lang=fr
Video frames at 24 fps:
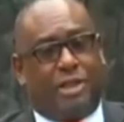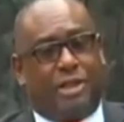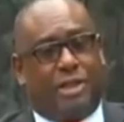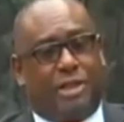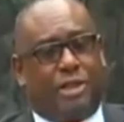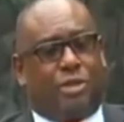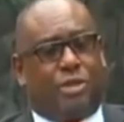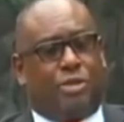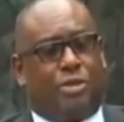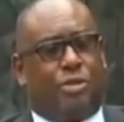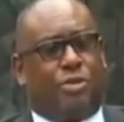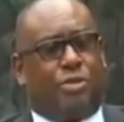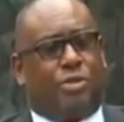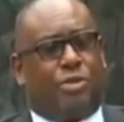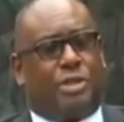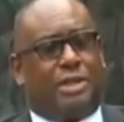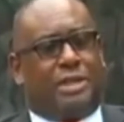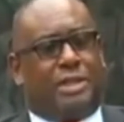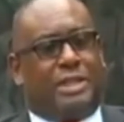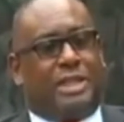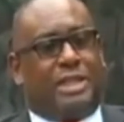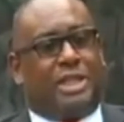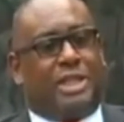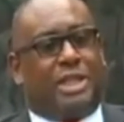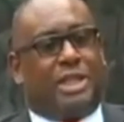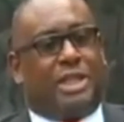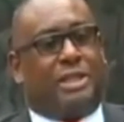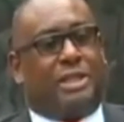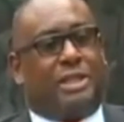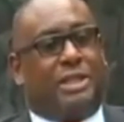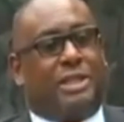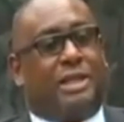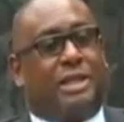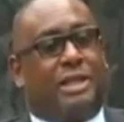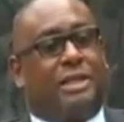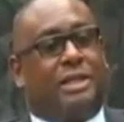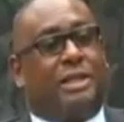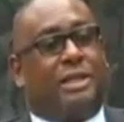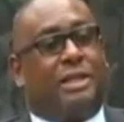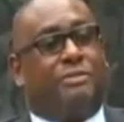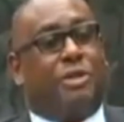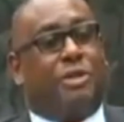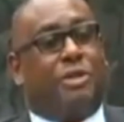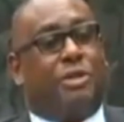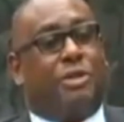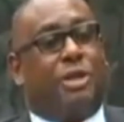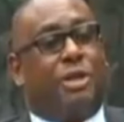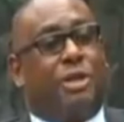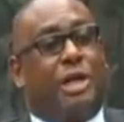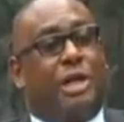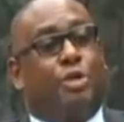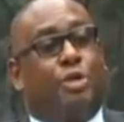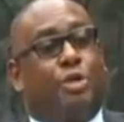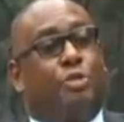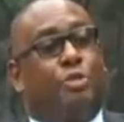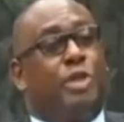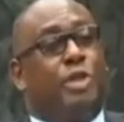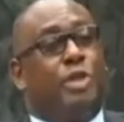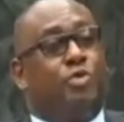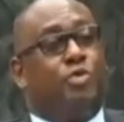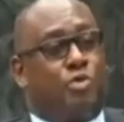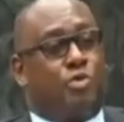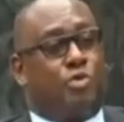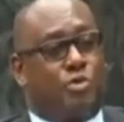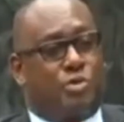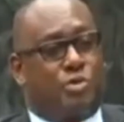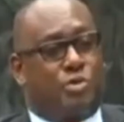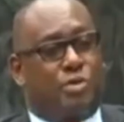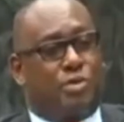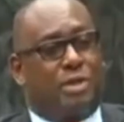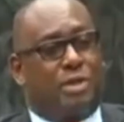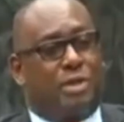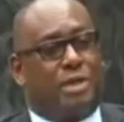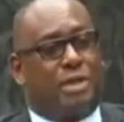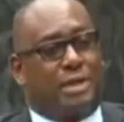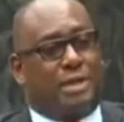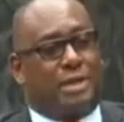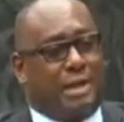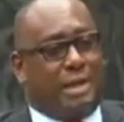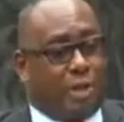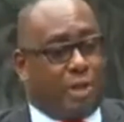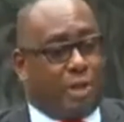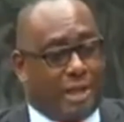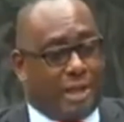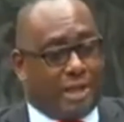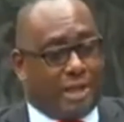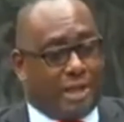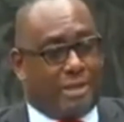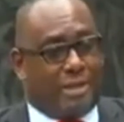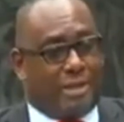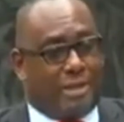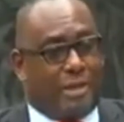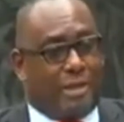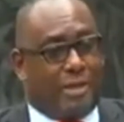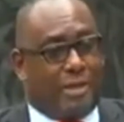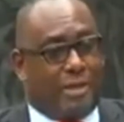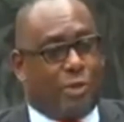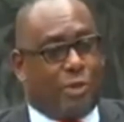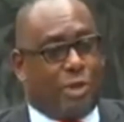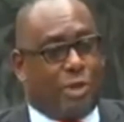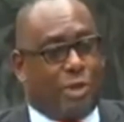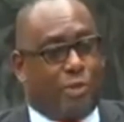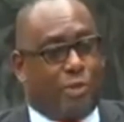Donc, cette charte était entrée en vigueur en 2012. D'ailleurs, grâce au dépôt